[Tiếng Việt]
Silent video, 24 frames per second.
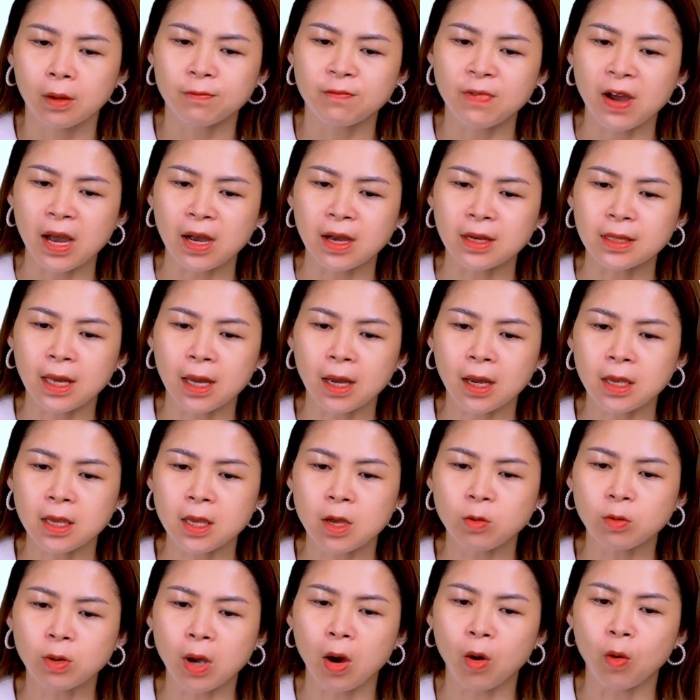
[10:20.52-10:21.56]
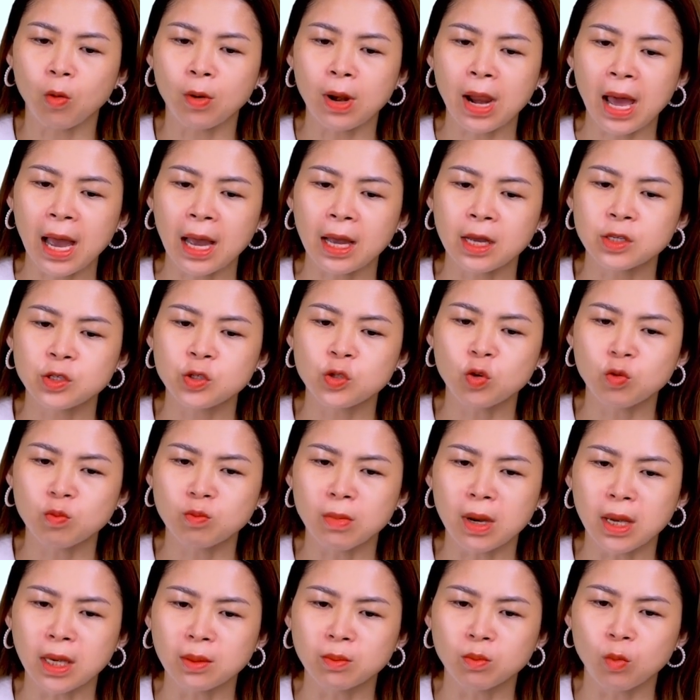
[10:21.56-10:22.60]
Và người ta yêu cầu là trung
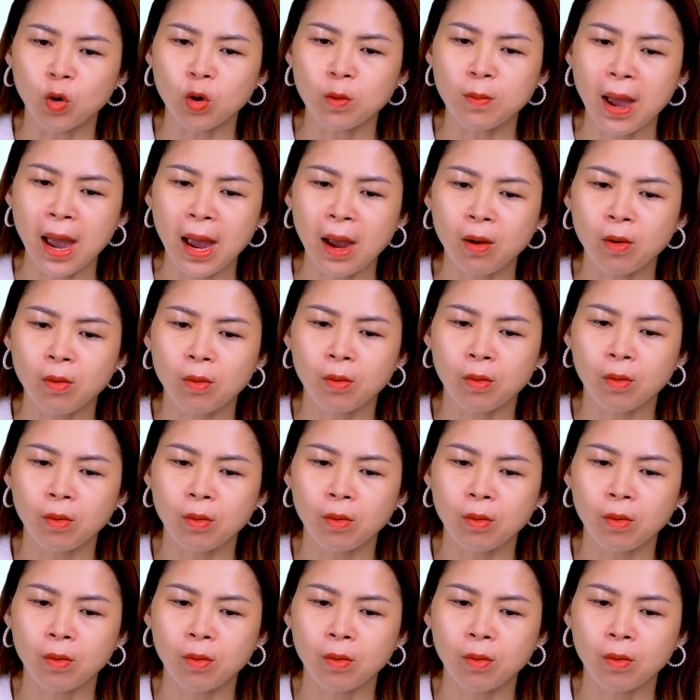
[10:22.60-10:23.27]
bình mỗi bao.